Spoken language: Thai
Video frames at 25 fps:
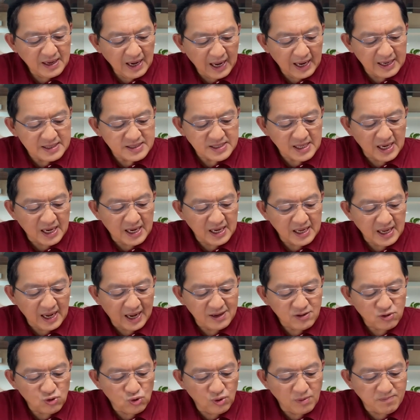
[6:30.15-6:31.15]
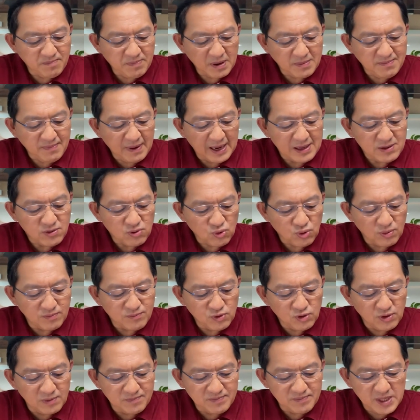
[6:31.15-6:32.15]
น่าจะขยายตัวประมาณ
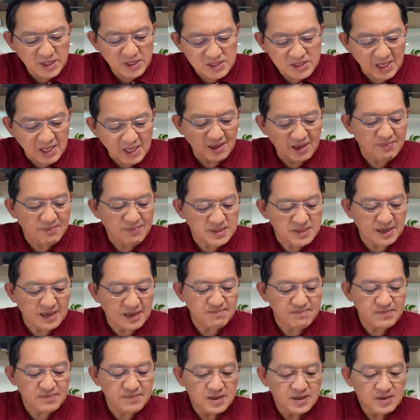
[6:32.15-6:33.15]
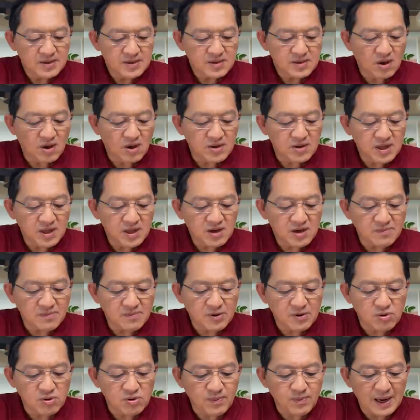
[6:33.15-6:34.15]
ร่วมๆที่4%เตอนนี้ก็
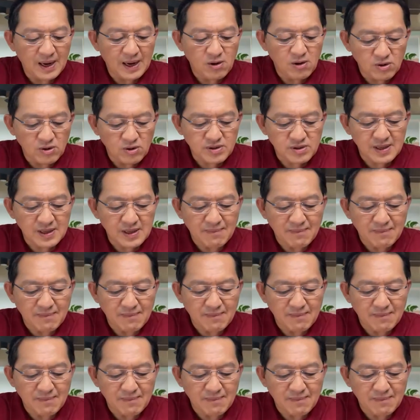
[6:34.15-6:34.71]
ปรากฏว่าลด